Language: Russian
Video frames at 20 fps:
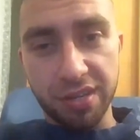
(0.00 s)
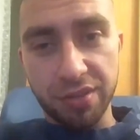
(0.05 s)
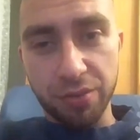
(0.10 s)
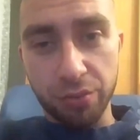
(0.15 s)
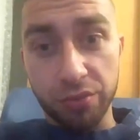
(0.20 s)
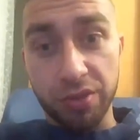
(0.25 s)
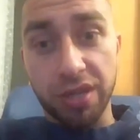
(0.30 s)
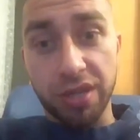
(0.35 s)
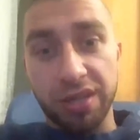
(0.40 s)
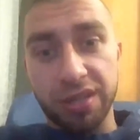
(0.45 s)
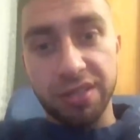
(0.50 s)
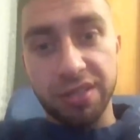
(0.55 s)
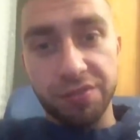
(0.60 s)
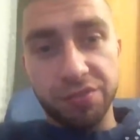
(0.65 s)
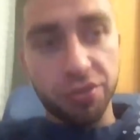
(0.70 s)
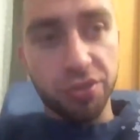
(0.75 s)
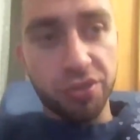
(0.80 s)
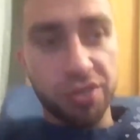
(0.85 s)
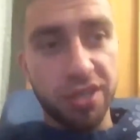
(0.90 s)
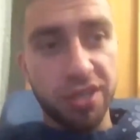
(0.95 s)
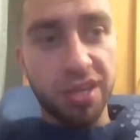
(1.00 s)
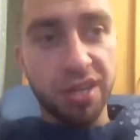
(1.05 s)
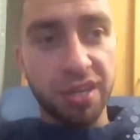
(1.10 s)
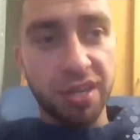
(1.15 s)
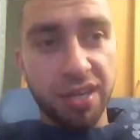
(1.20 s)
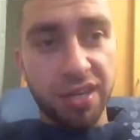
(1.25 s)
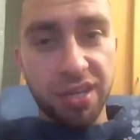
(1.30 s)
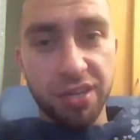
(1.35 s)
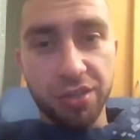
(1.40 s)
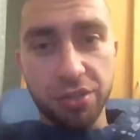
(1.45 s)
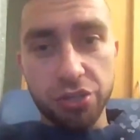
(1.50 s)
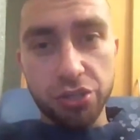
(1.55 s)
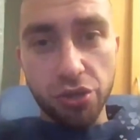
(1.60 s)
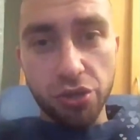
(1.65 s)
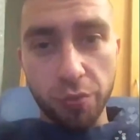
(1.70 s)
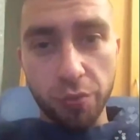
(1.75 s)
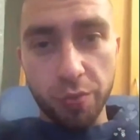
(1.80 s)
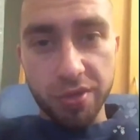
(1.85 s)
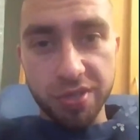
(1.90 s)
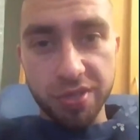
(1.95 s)
Ну так это все-таки
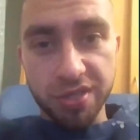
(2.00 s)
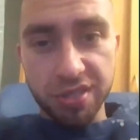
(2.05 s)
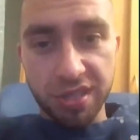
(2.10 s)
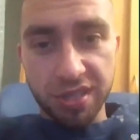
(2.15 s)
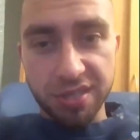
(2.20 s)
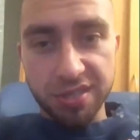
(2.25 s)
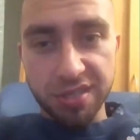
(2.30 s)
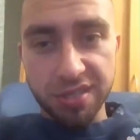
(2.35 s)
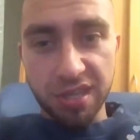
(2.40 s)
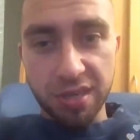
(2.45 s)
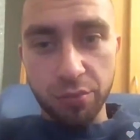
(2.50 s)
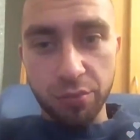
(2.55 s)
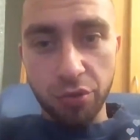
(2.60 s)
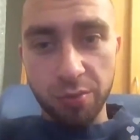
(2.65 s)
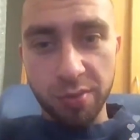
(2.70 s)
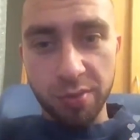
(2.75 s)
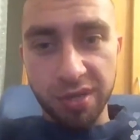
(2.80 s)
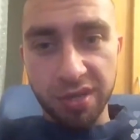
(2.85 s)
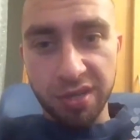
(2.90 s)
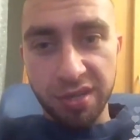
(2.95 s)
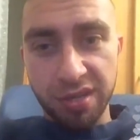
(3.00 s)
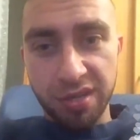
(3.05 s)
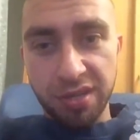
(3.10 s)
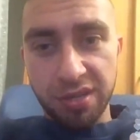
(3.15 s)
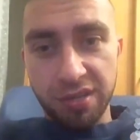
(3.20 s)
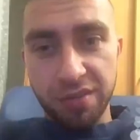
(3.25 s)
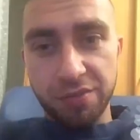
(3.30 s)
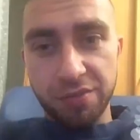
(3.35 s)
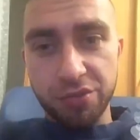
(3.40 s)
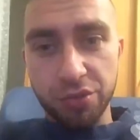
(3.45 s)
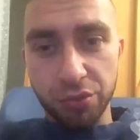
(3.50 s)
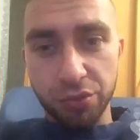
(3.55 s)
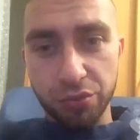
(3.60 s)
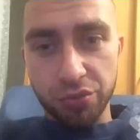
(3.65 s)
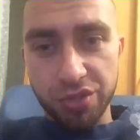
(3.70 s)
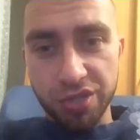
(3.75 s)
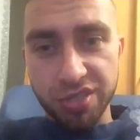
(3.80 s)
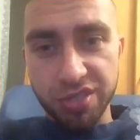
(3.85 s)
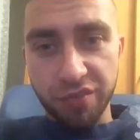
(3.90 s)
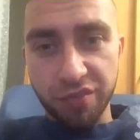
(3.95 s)
еще и презентация альбома, все
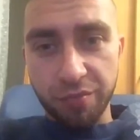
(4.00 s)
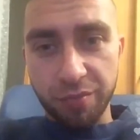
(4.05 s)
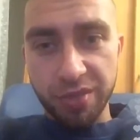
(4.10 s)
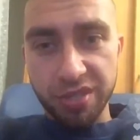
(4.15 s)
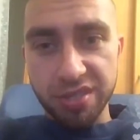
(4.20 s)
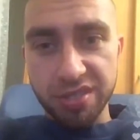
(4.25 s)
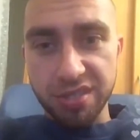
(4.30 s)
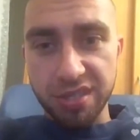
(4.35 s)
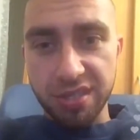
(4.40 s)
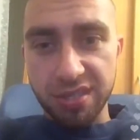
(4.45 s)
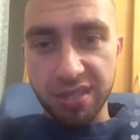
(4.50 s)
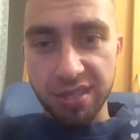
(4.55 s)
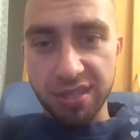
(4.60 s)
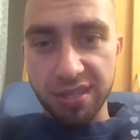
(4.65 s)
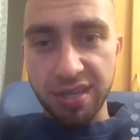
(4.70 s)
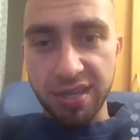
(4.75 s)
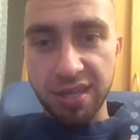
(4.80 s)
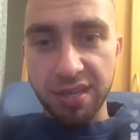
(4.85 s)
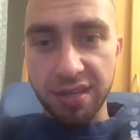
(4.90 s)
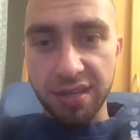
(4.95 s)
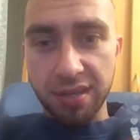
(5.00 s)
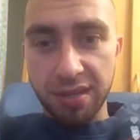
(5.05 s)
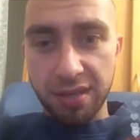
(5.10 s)
лучшее совместно и так далее.